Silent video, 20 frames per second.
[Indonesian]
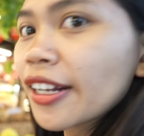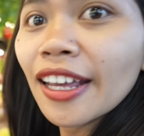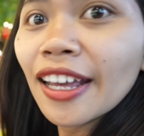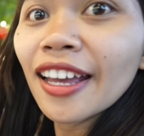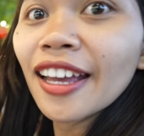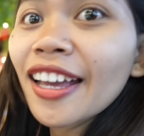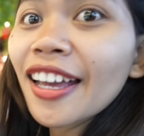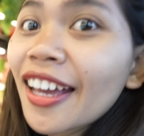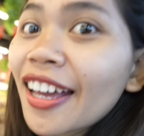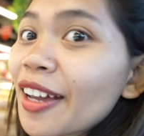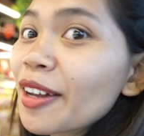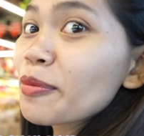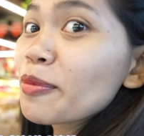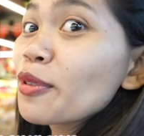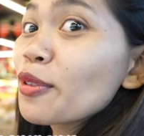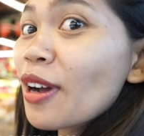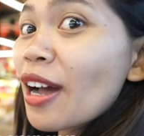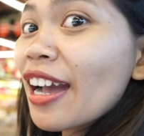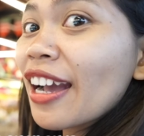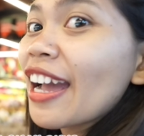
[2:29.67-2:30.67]
Nah,
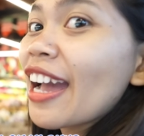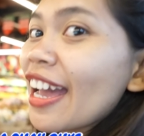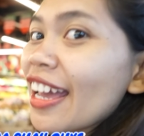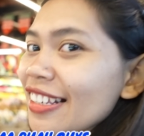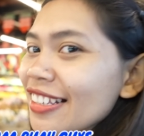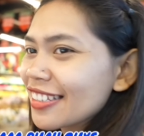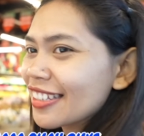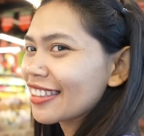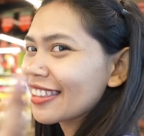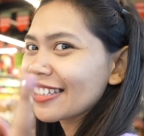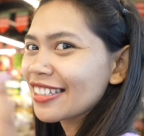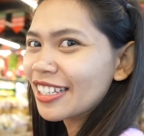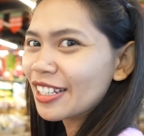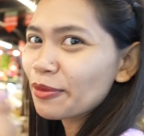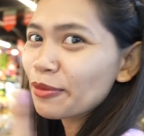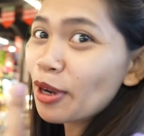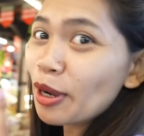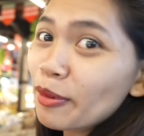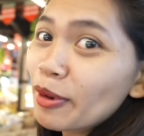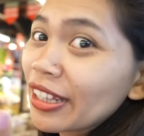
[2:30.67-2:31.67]
buah guys, kita
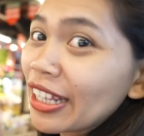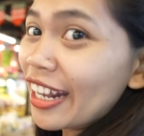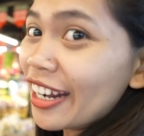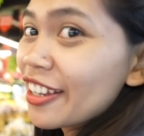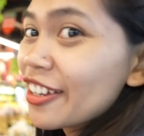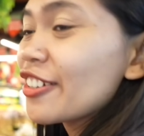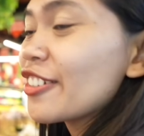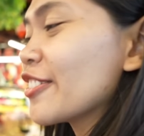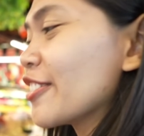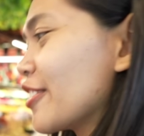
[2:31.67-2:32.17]
cari buah buat Ari